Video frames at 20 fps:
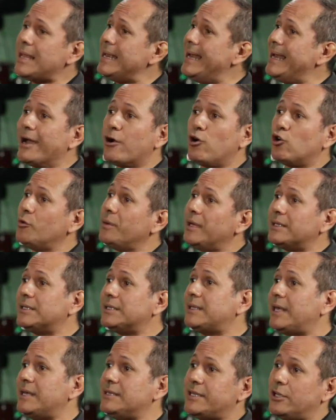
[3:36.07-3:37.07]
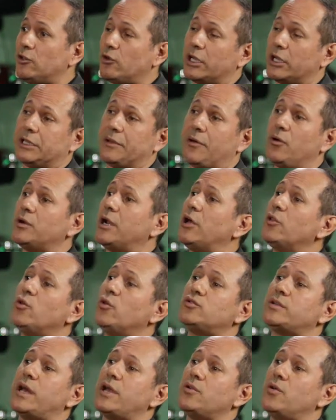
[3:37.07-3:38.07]
La economía te está diciendo que te va a durar
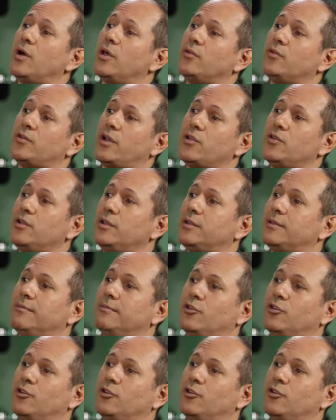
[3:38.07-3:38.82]
dos años a dos años y,